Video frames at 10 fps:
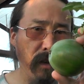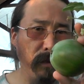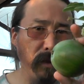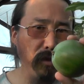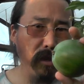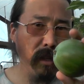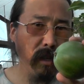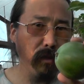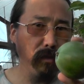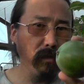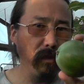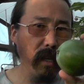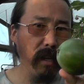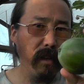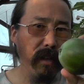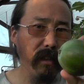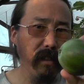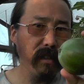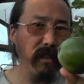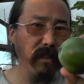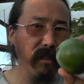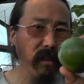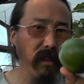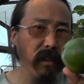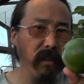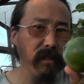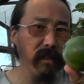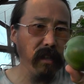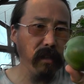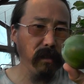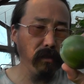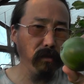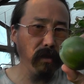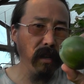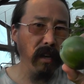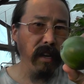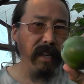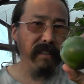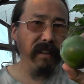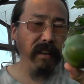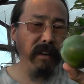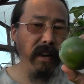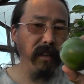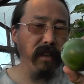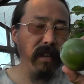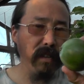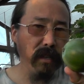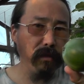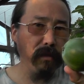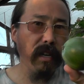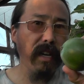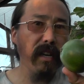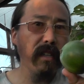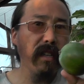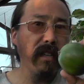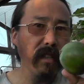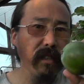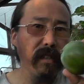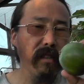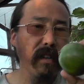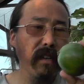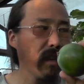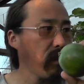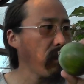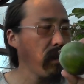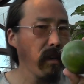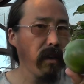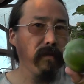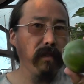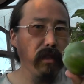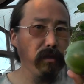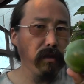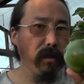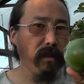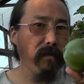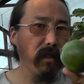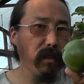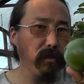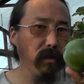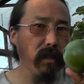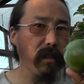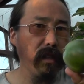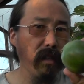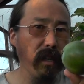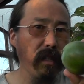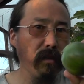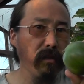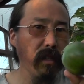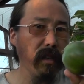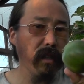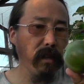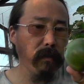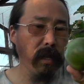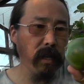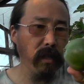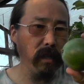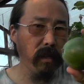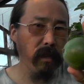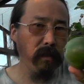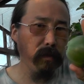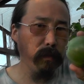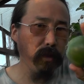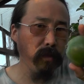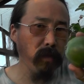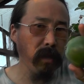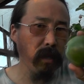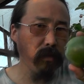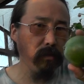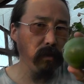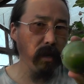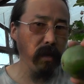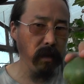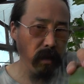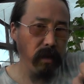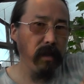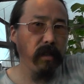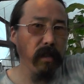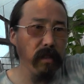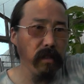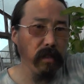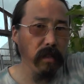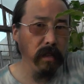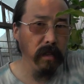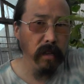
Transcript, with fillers: Потому что она круглая, это статический конденсатор, который сохраняет энергию, а эта энергия сохраняет водород. Водород и анион гидрокарбоната. Вот почему она круглая. Это истина.